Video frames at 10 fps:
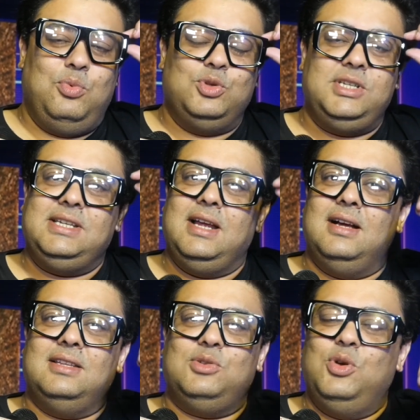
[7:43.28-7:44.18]
পঁচিশে
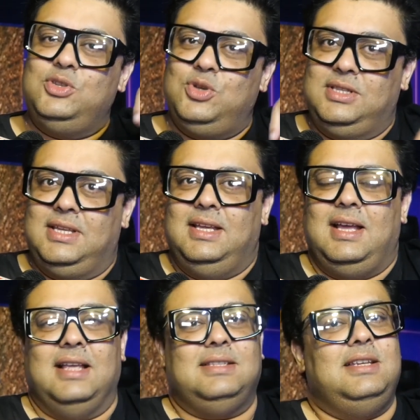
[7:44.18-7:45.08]
আগস্ট হইচইতে
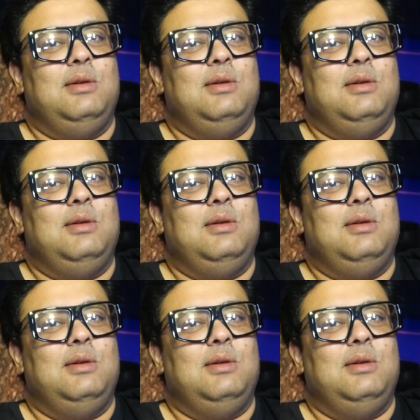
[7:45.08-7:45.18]
আসছে